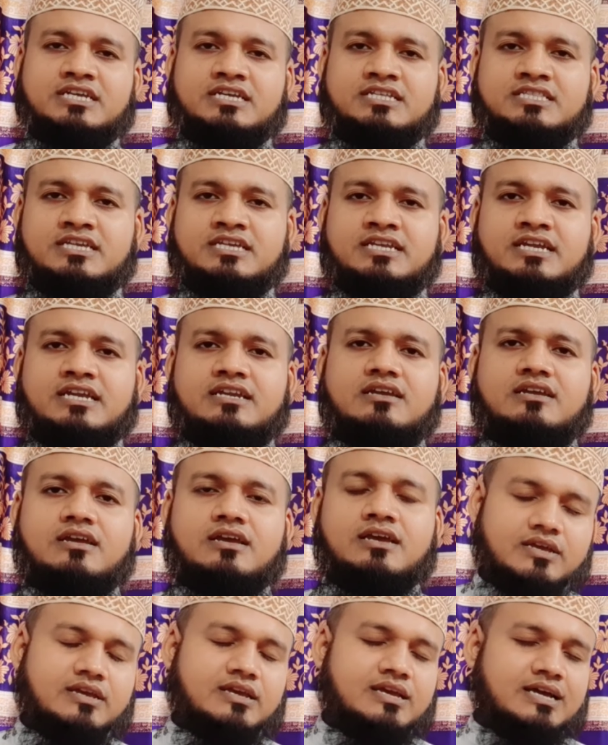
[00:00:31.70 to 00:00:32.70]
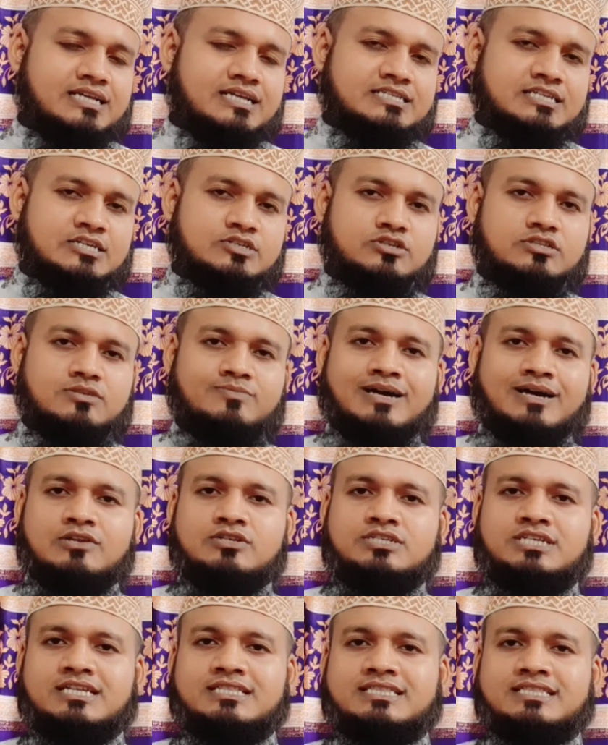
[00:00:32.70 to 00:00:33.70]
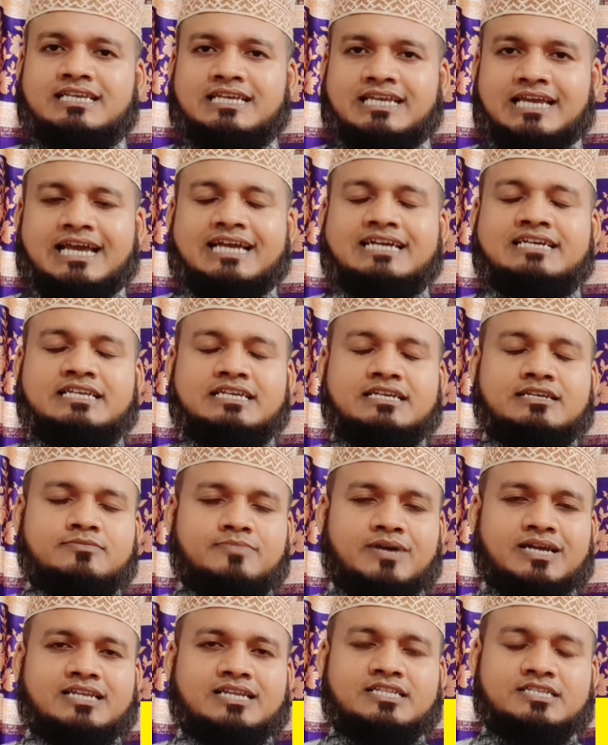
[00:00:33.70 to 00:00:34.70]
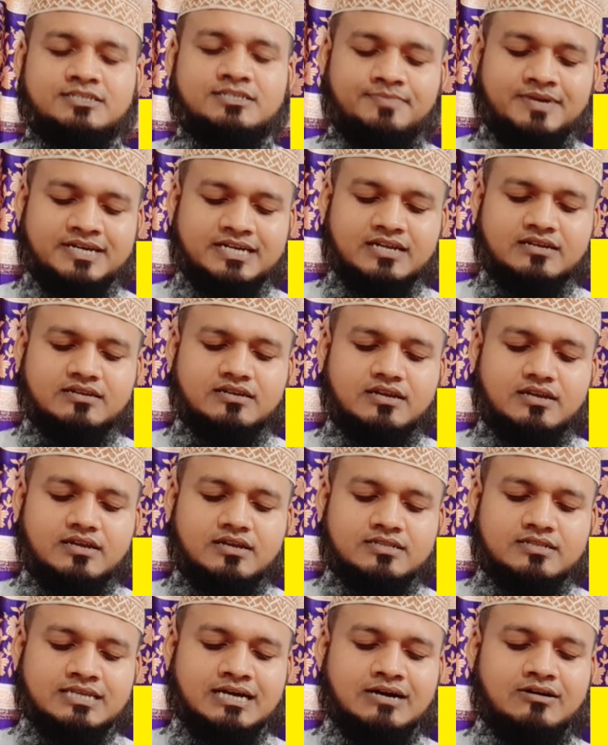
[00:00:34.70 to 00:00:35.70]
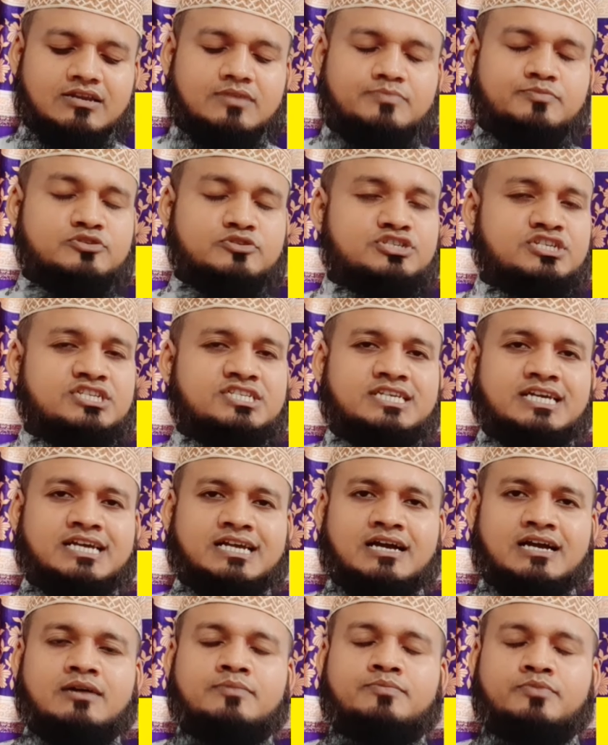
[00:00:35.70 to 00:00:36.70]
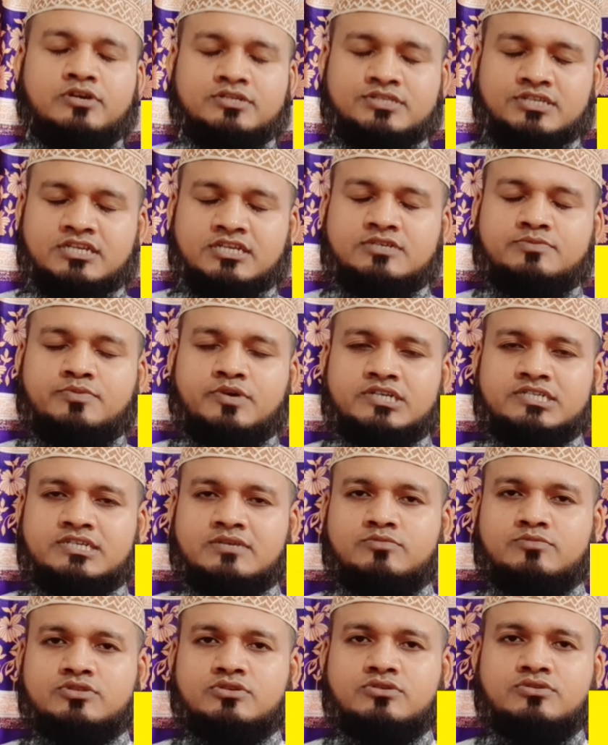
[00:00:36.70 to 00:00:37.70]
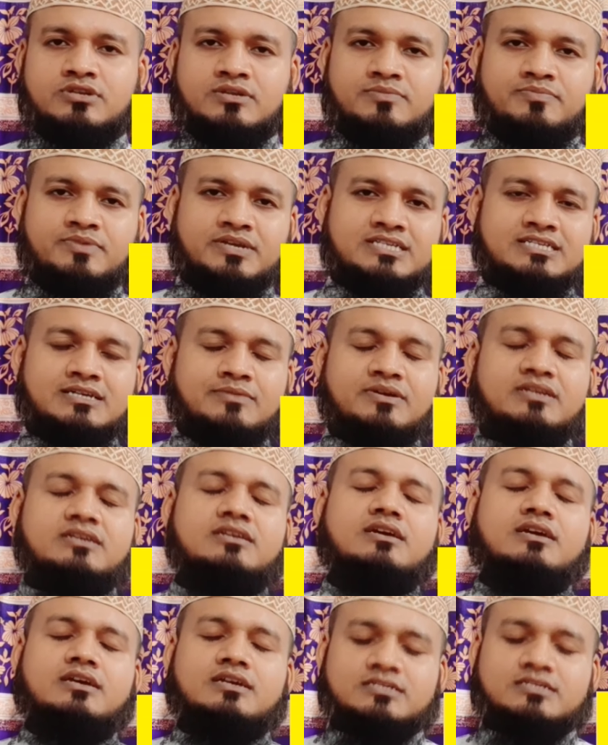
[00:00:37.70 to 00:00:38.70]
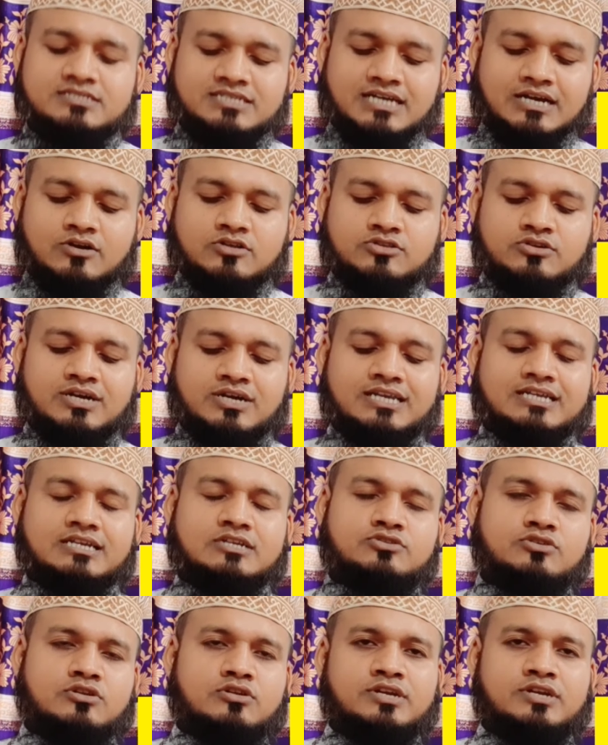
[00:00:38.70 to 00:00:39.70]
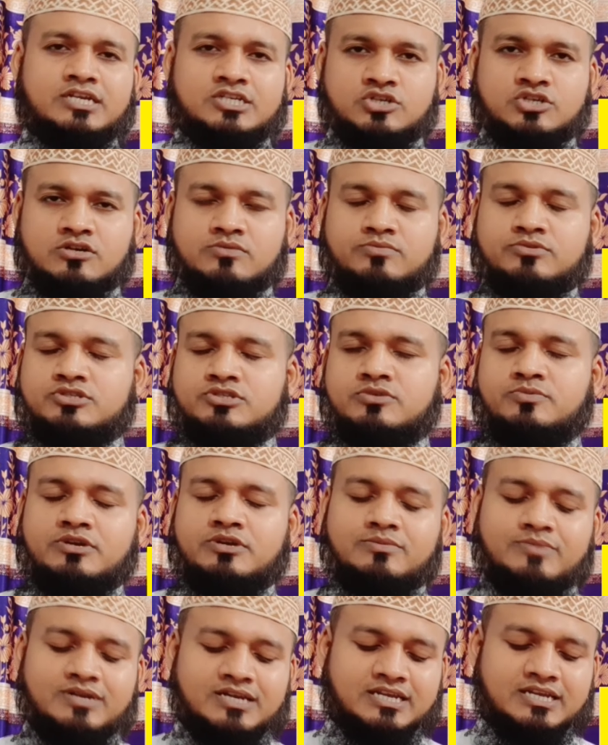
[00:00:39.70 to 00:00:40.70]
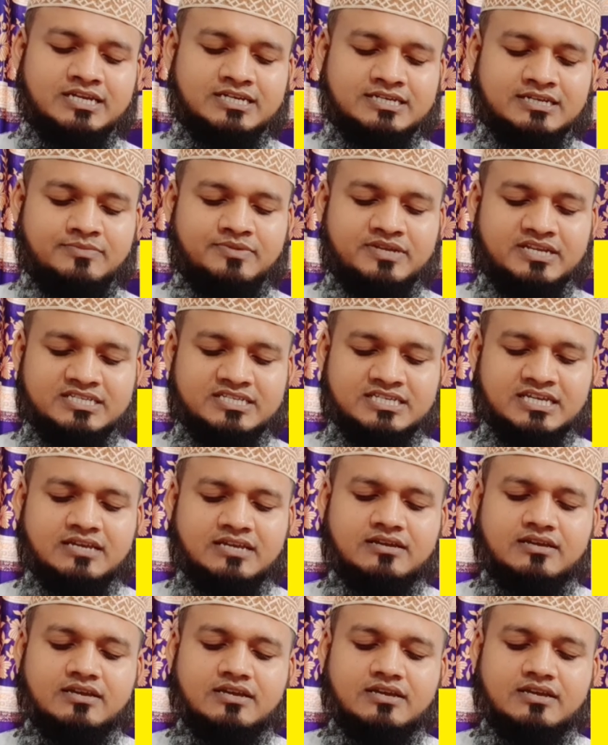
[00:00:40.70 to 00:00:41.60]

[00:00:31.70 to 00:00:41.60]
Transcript: রিঙ্গিতের রেট আজকে যদি মালয়েশিয়ান থেকে এক রিঙ্গিত বাংলাদেশে পাঠান তাহলে পঁচিশ টাকা পঁয়ত্রিশ পয়সার মতো করে পেয়ে যাবেন যা গতকালকের তুলনায় সর্বোচ্চ পরিমাণে রেটটা বেড়েছে